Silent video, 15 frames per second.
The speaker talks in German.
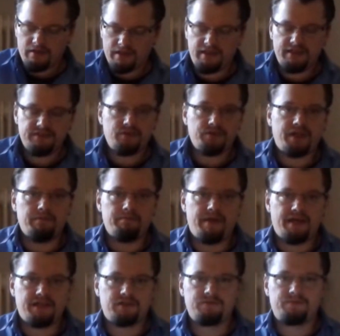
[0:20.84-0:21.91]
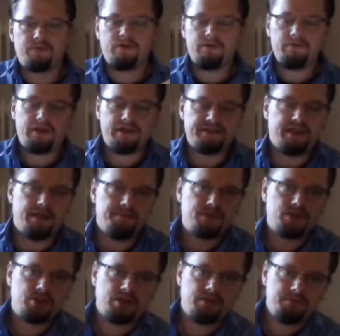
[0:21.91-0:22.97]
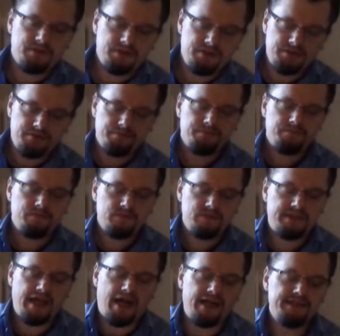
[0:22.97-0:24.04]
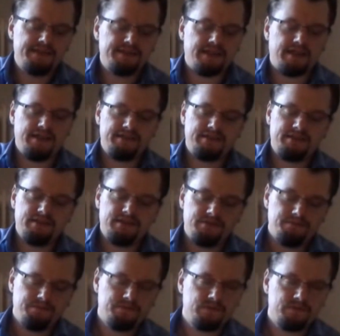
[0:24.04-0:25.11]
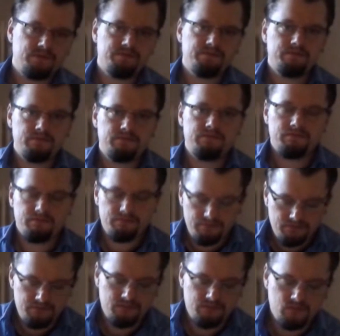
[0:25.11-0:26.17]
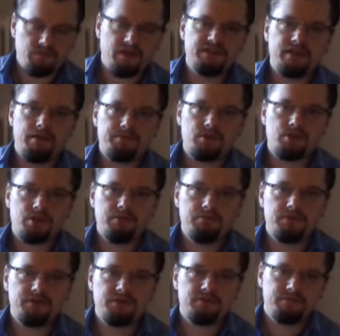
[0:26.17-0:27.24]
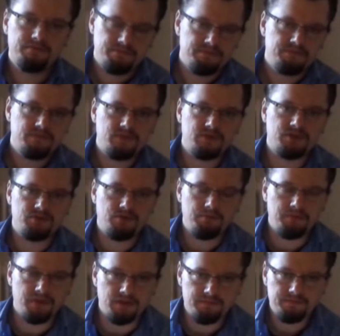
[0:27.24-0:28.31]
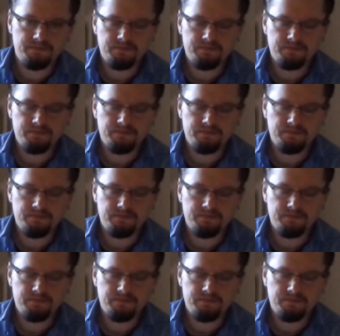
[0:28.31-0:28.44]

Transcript: Ich lese euch ein Märchen vor, ein selbstgeschriebenes. Der Alte heißt es. Und weil es selbstgeschrieben ist, ist es von mir.